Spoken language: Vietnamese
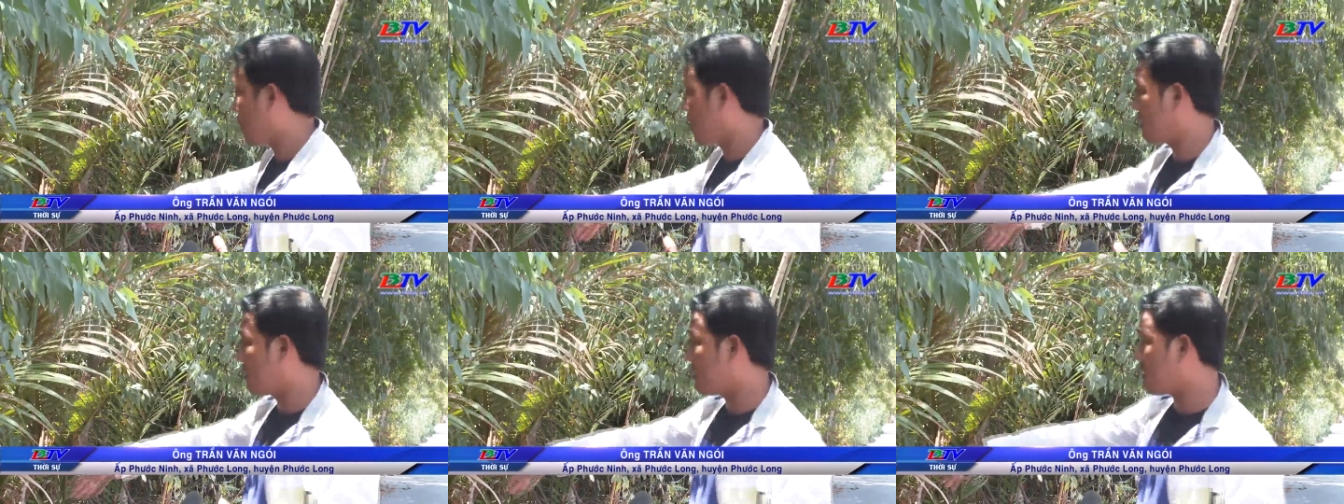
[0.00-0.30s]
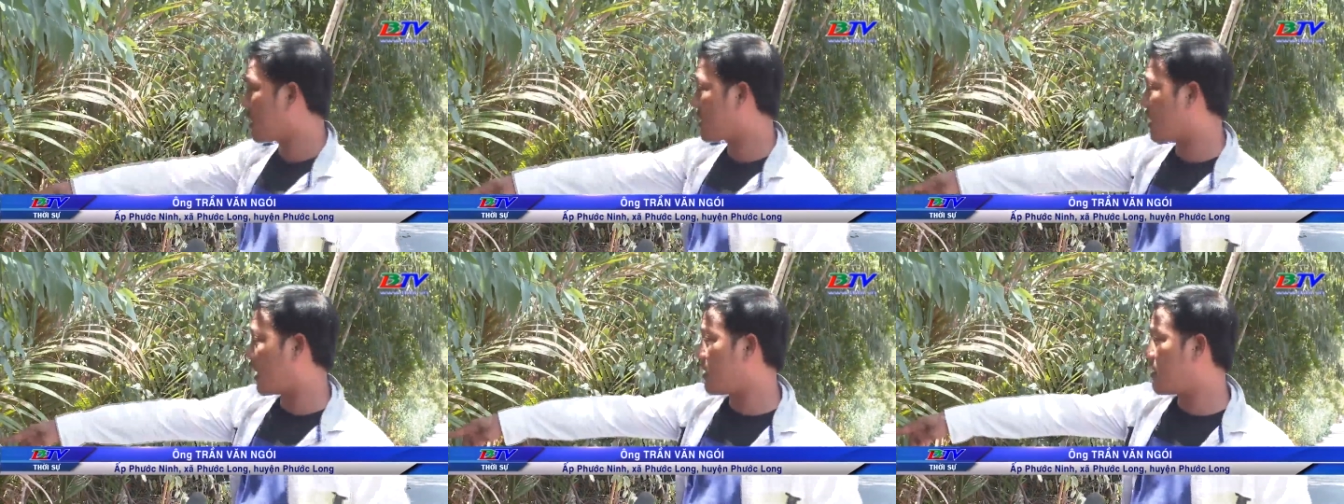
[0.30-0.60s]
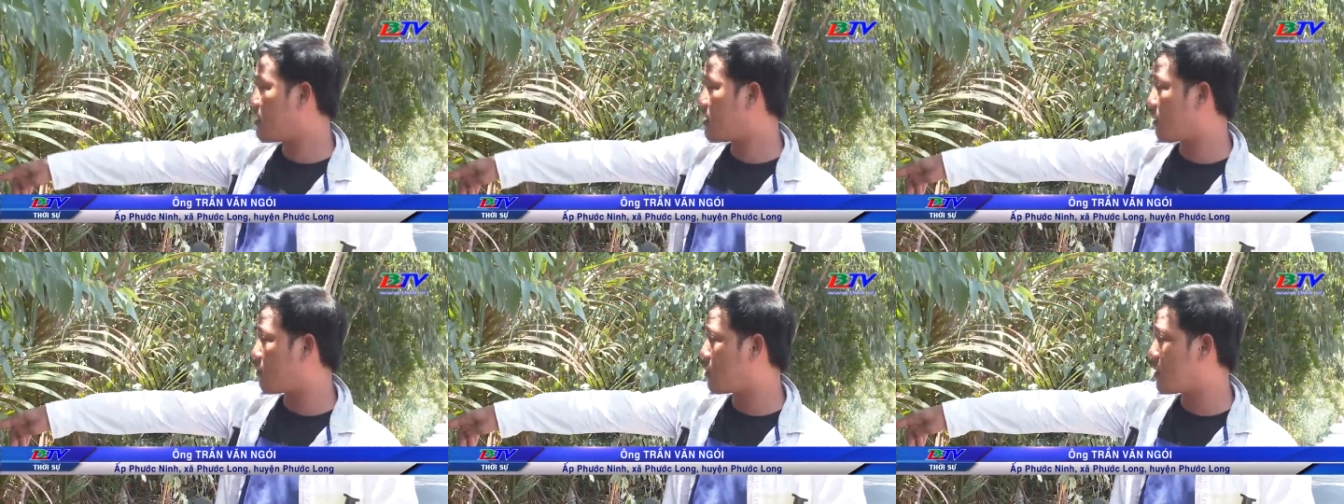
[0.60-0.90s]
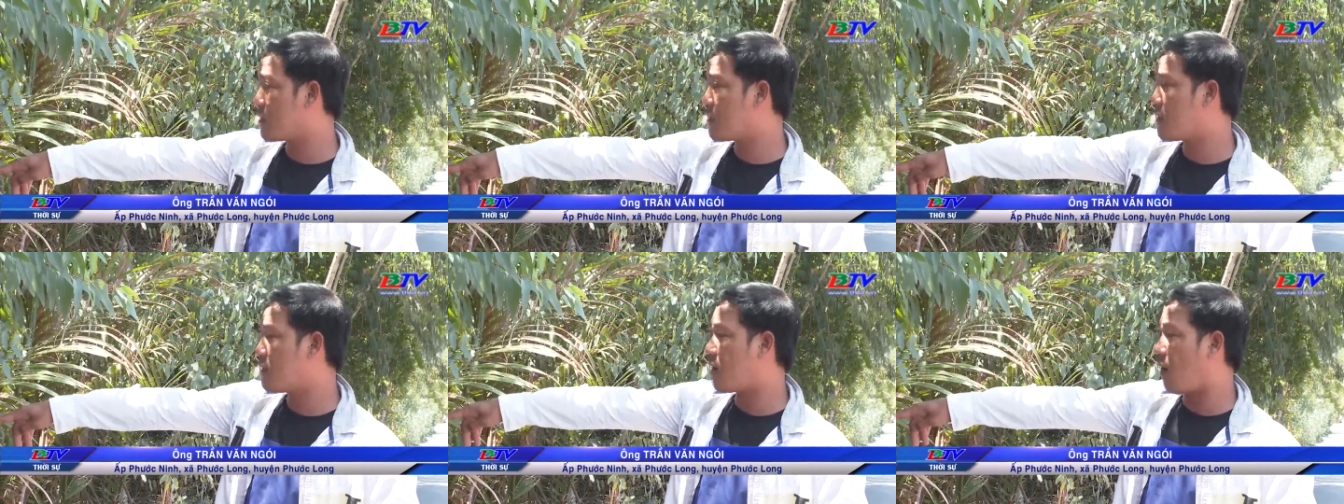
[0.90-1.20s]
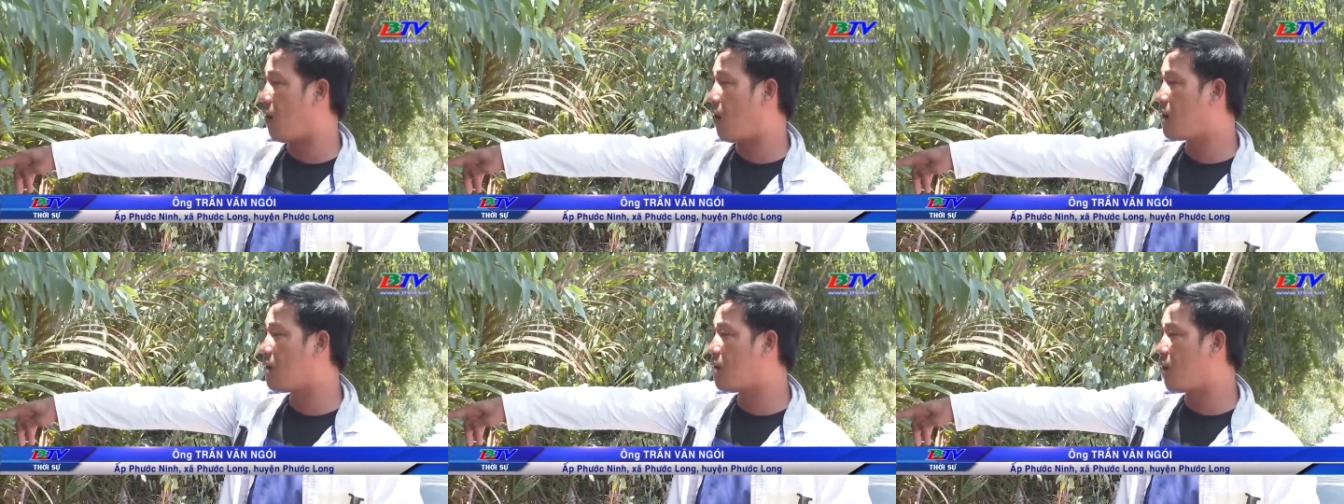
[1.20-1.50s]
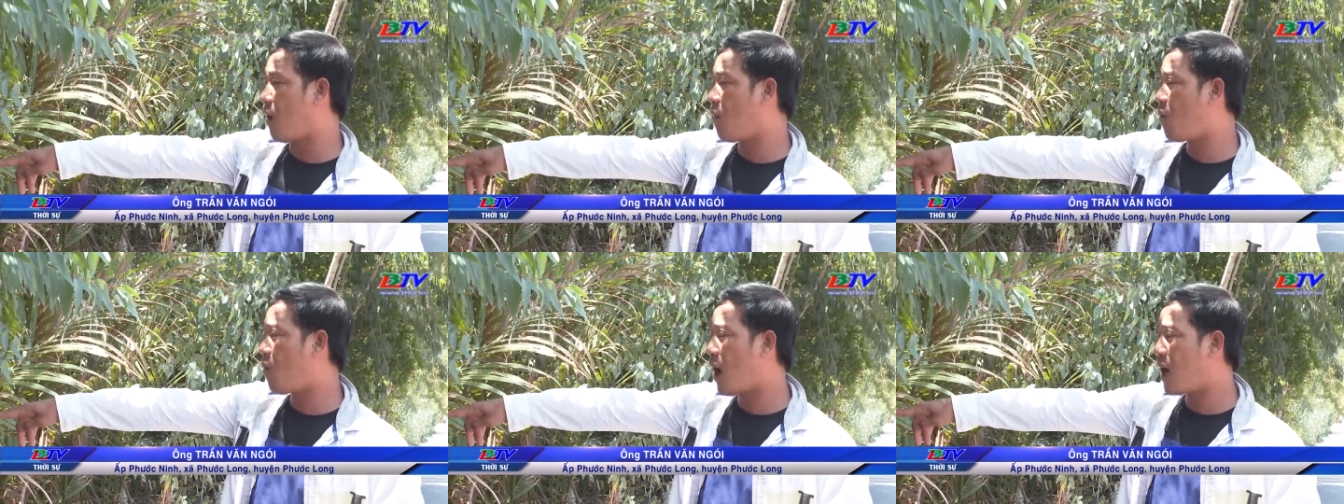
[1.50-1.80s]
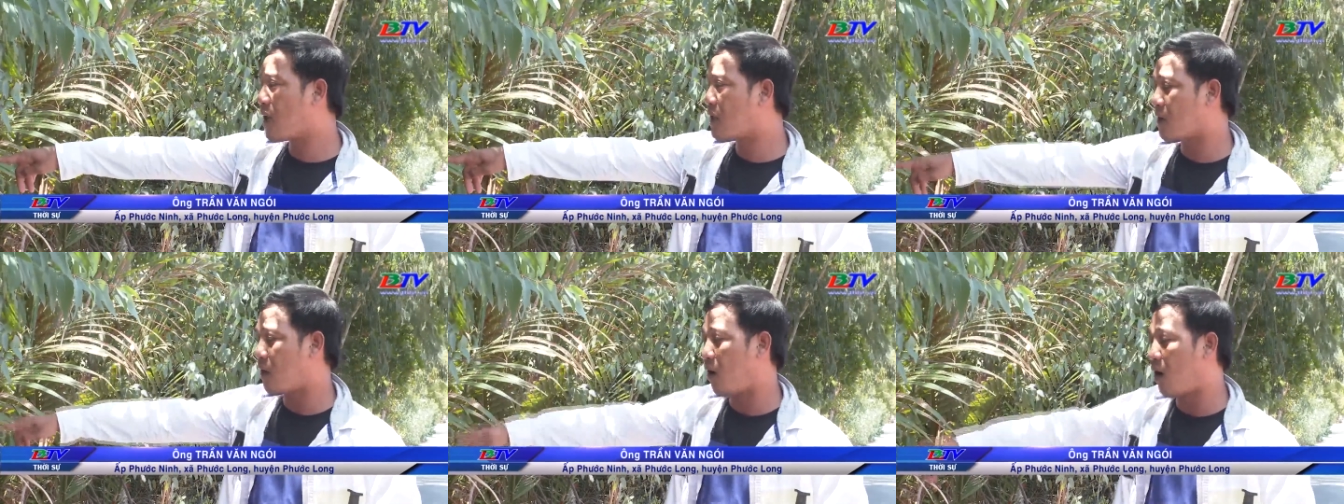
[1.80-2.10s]
là nước anh thấy dưới sông nó cứ đỏ nó đỏ
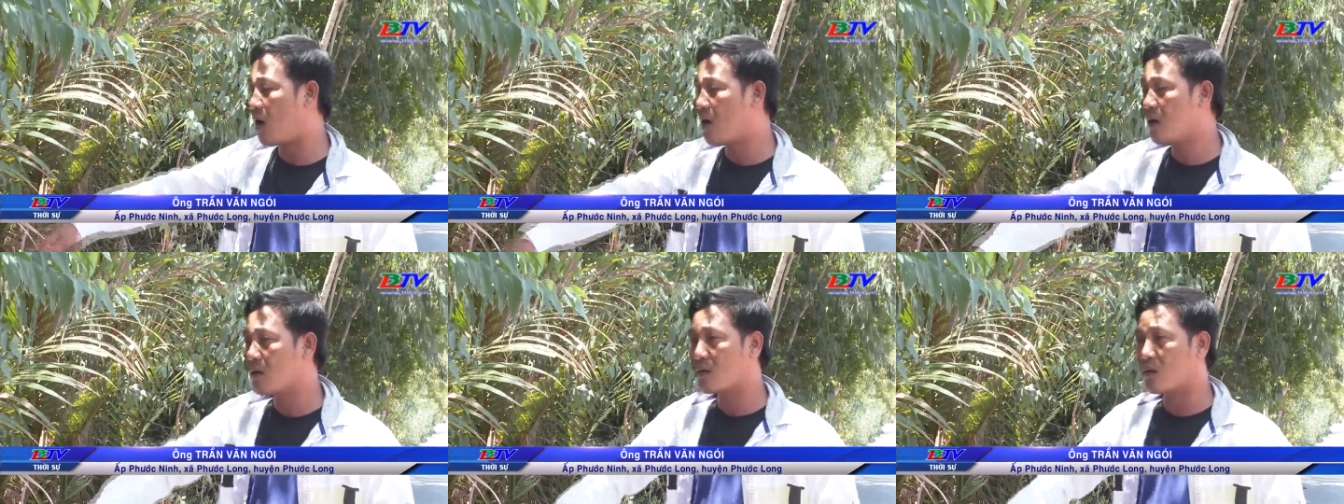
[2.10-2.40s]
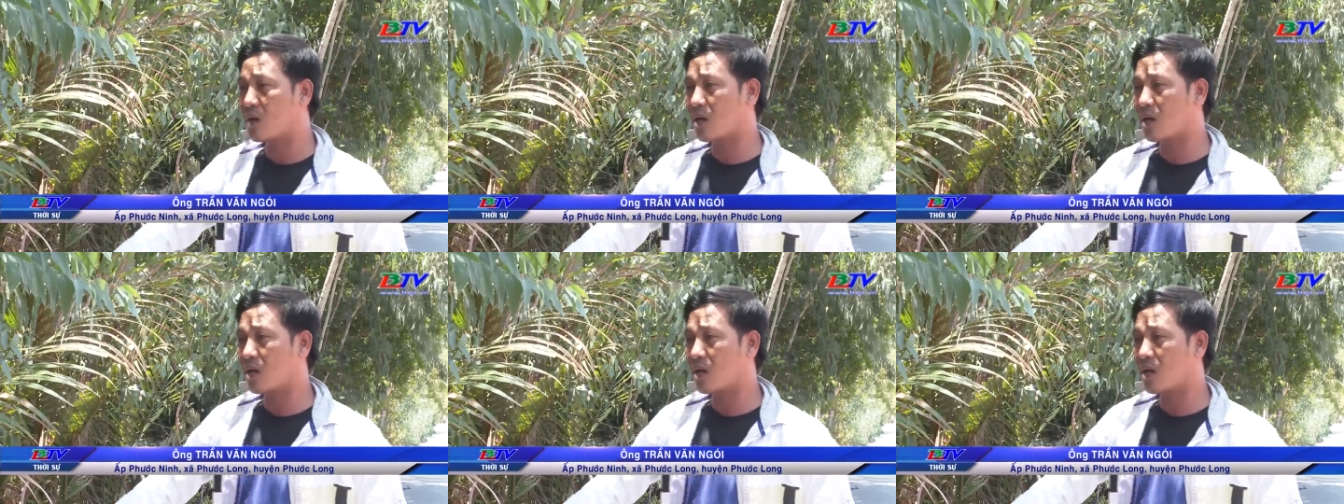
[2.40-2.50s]
quá trời đỏ